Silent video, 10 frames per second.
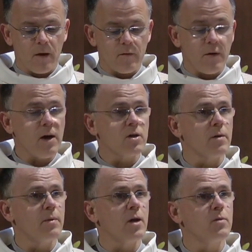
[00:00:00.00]
węże
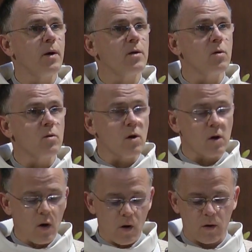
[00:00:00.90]
brać będą do
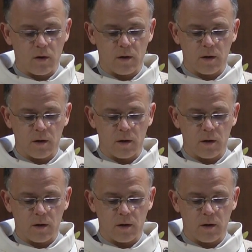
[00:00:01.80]
rąk.